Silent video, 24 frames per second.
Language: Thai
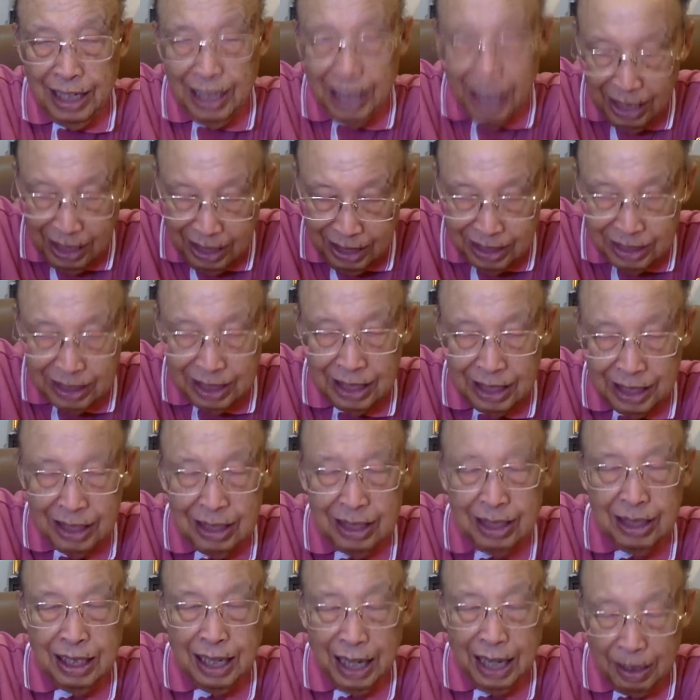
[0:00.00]
ระลึกถึง
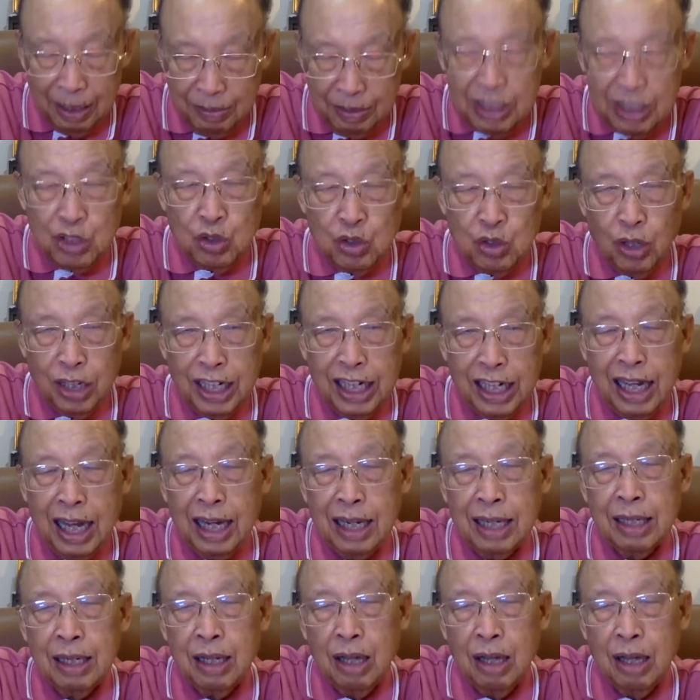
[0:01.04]
ให้มีส่วนในการ